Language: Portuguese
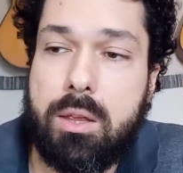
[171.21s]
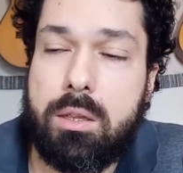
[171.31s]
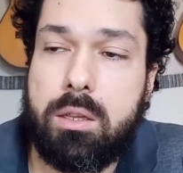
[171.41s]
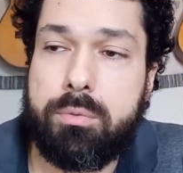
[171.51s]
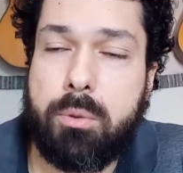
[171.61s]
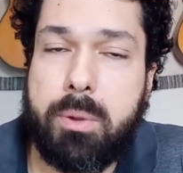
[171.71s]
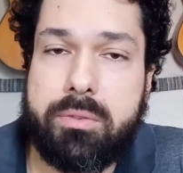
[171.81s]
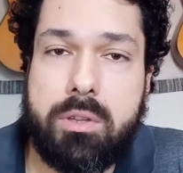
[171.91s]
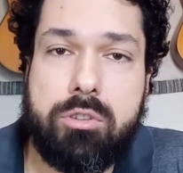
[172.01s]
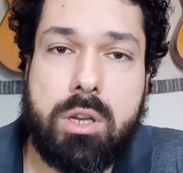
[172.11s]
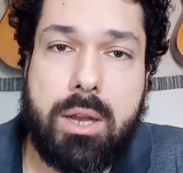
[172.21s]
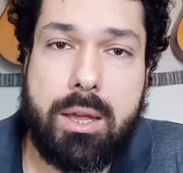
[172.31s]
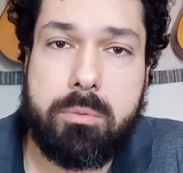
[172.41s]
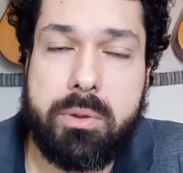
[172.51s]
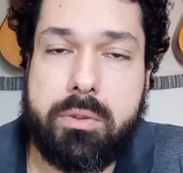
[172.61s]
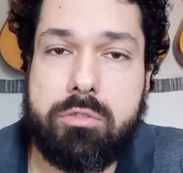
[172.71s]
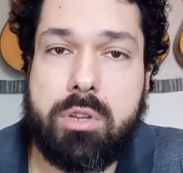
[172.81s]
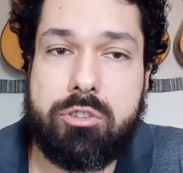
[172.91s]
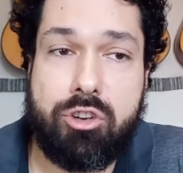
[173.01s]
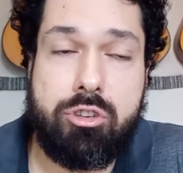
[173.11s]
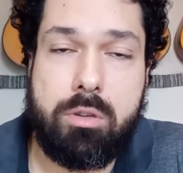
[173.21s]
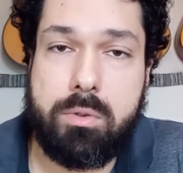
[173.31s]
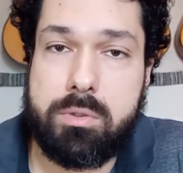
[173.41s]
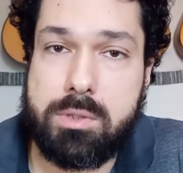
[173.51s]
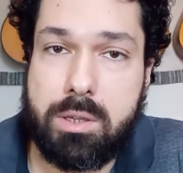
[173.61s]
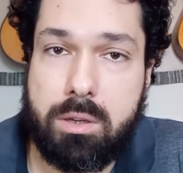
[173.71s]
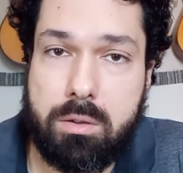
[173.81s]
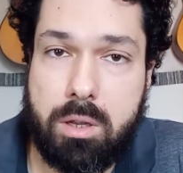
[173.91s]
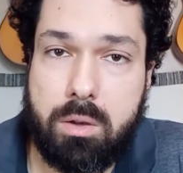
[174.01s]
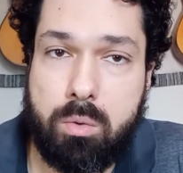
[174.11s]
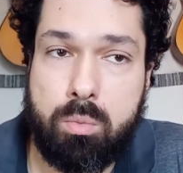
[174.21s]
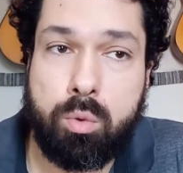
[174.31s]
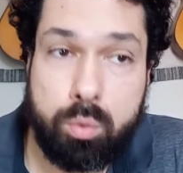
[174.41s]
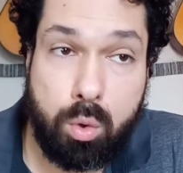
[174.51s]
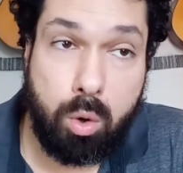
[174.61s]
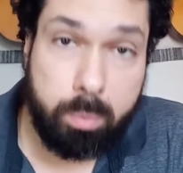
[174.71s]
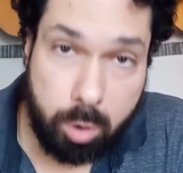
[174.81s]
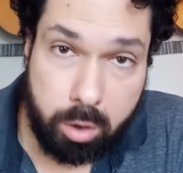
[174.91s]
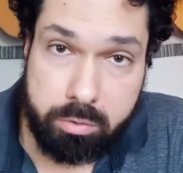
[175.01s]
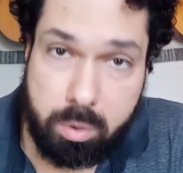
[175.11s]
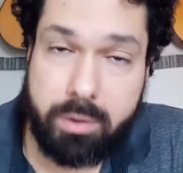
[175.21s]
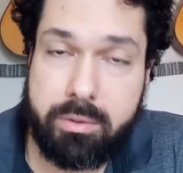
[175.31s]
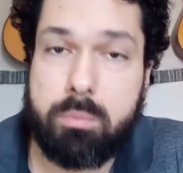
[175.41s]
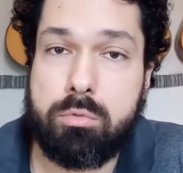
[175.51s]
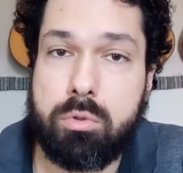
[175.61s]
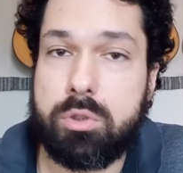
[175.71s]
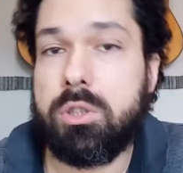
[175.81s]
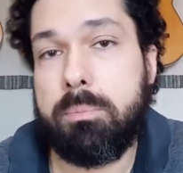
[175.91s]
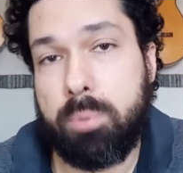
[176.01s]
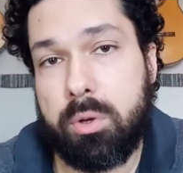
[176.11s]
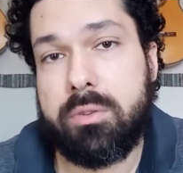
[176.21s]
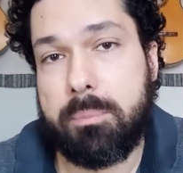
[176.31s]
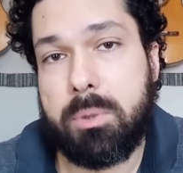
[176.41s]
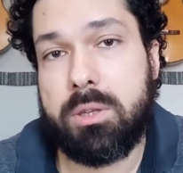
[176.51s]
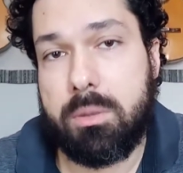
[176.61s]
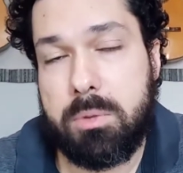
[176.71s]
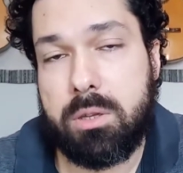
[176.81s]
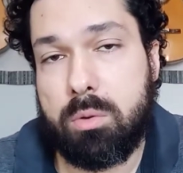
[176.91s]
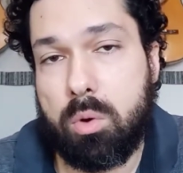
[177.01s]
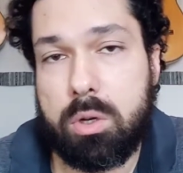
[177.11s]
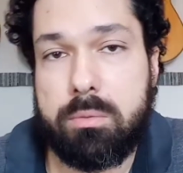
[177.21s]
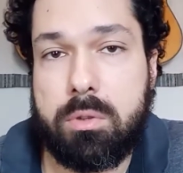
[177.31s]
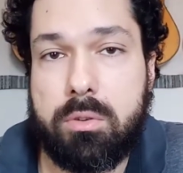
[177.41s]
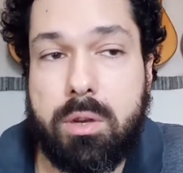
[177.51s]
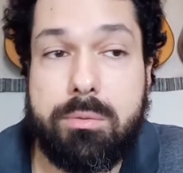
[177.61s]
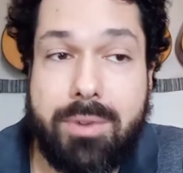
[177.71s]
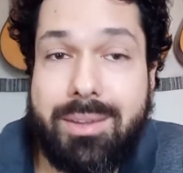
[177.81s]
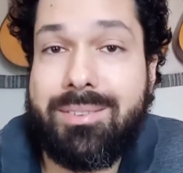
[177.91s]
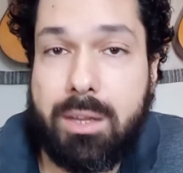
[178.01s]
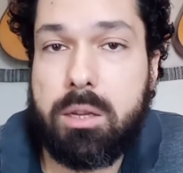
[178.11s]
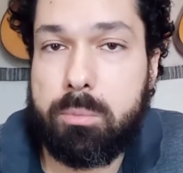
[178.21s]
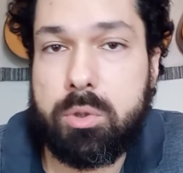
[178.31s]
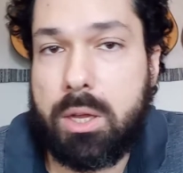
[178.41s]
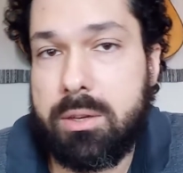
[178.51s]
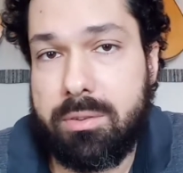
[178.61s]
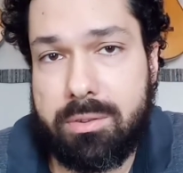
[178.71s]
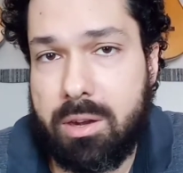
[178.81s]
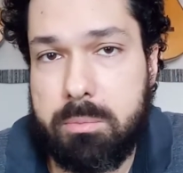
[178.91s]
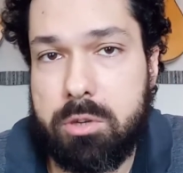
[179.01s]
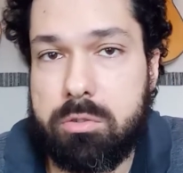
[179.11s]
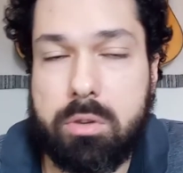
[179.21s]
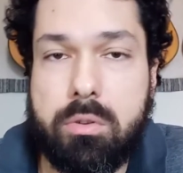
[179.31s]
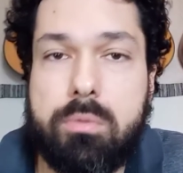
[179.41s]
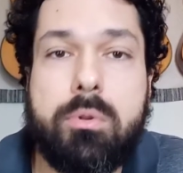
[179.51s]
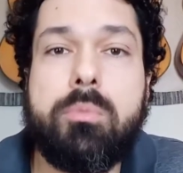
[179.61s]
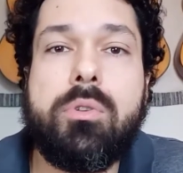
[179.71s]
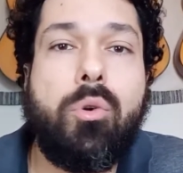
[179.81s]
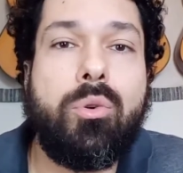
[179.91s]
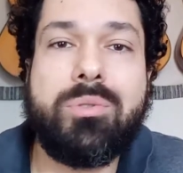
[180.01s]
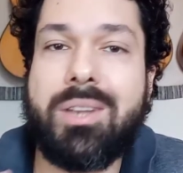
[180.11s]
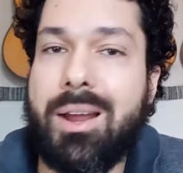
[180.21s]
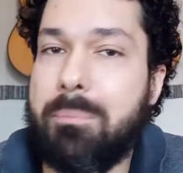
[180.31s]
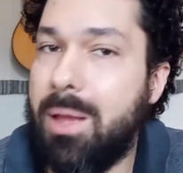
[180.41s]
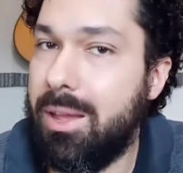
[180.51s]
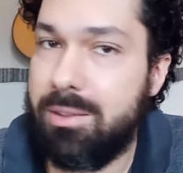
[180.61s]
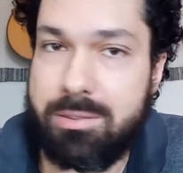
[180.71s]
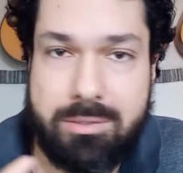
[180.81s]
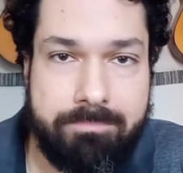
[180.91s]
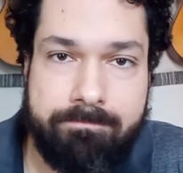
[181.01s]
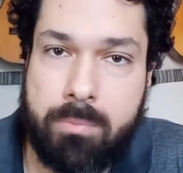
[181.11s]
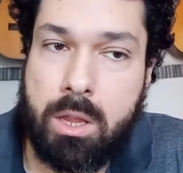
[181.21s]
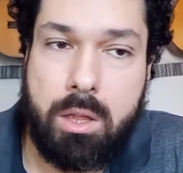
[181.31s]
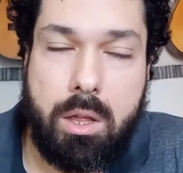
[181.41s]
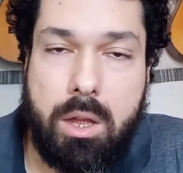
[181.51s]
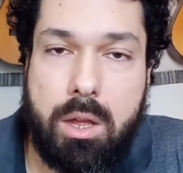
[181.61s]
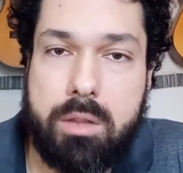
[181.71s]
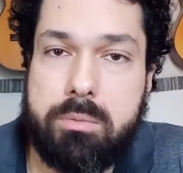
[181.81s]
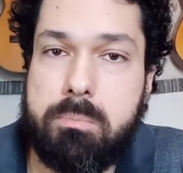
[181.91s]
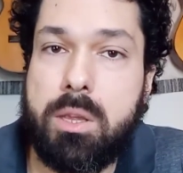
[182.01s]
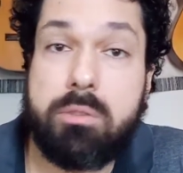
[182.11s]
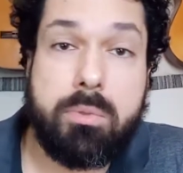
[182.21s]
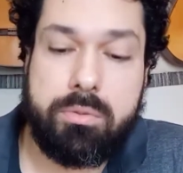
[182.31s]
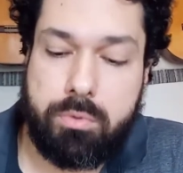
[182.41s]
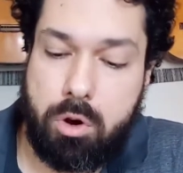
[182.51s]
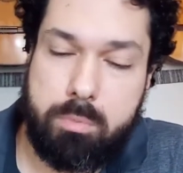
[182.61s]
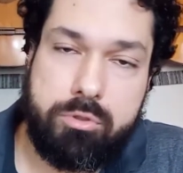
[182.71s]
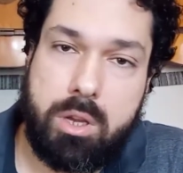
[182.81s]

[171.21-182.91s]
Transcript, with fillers: E ele foi bastante claro, bastante taxativo ao dizer que ah, o mundo como nós conhecemos hoje, depois da pandemia do coronavírus, ele vai ter que mudar necessariamente. Nós não vamos encontrar mais as mesmas formas de